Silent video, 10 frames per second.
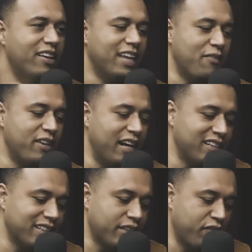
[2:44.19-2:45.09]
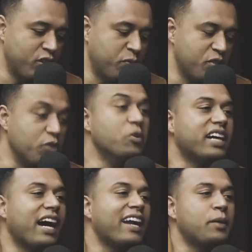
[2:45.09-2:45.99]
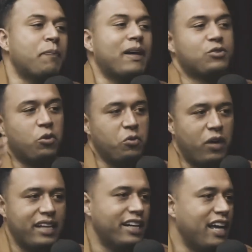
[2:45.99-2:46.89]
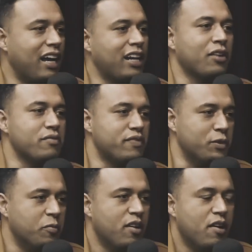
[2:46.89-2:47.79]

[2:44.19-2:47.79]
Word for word: na verdade ela tá falando, tipo, de um cara que passou no radar dela e ela não viu.